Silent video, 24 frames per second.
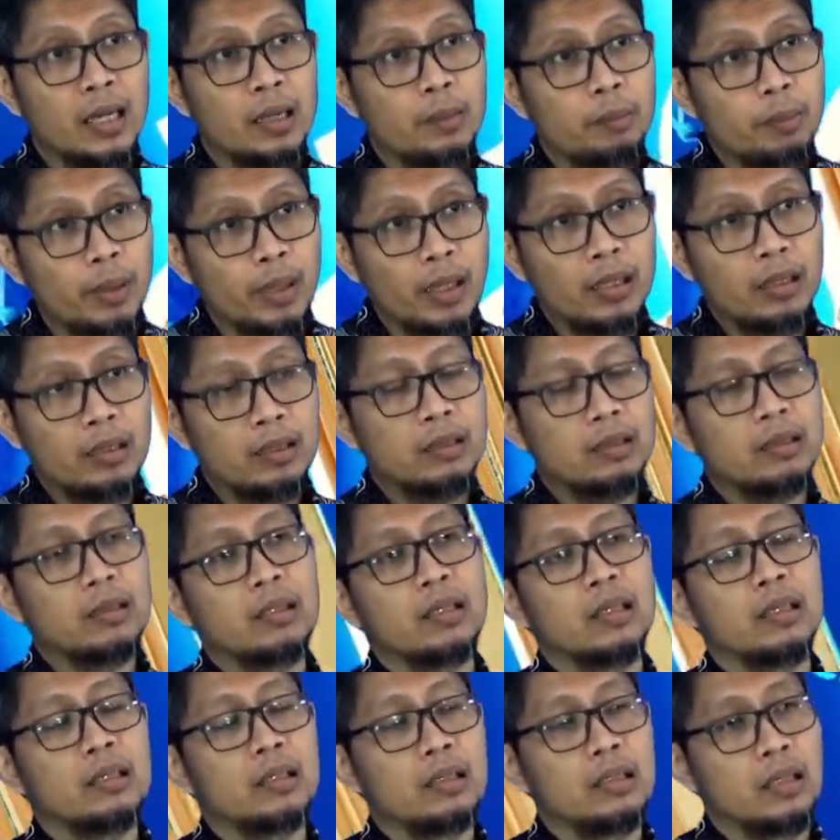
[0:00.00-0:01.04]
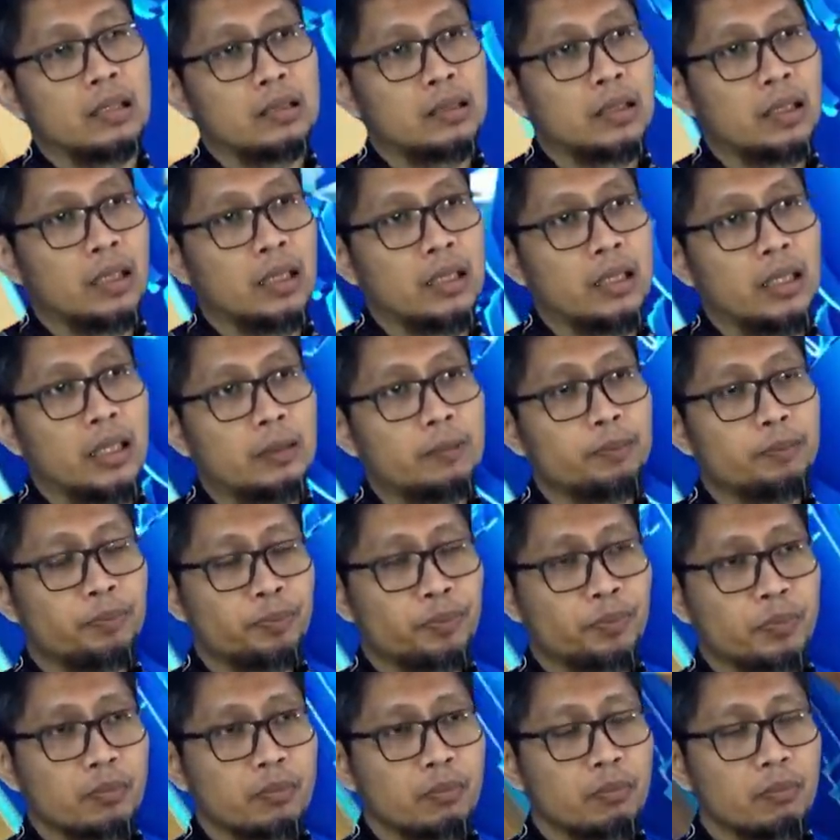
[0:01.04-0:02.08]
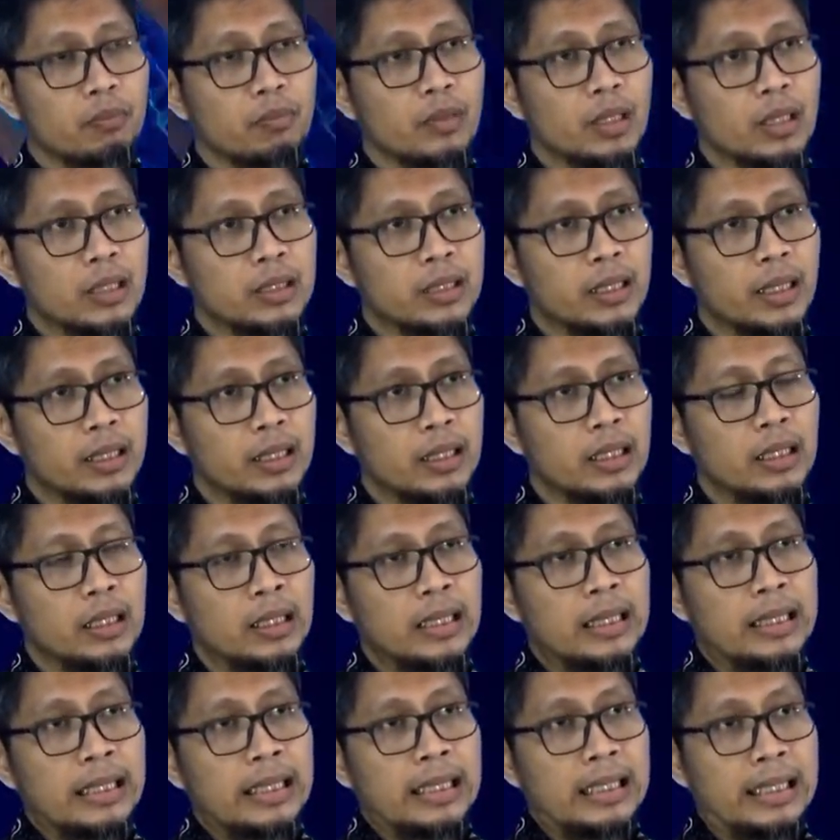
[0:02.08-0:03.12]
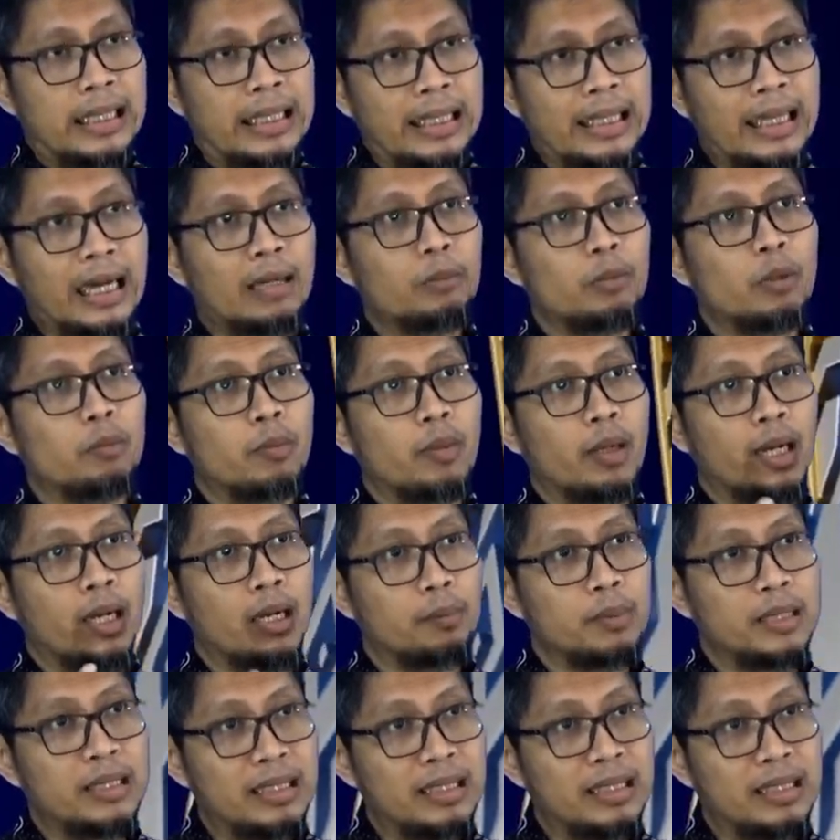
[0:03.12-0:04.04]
apa rekan-rekan sekalian? Jadi dengan memahami